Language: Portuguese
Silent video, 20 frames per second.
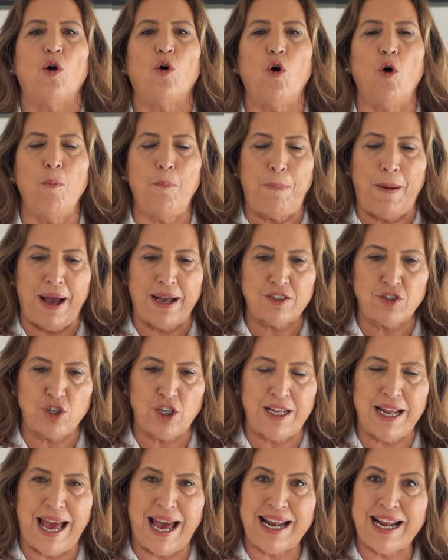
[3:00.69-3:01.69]

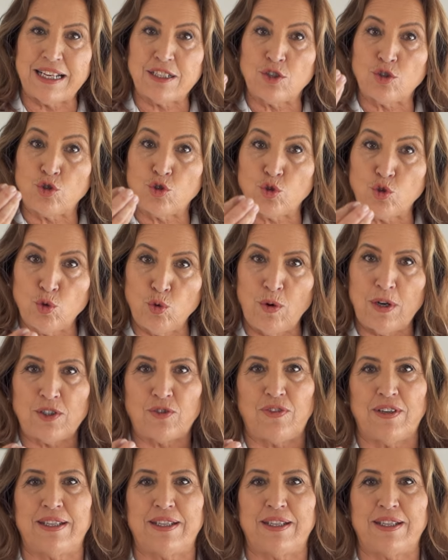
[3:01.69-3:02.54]
compartilhar as suas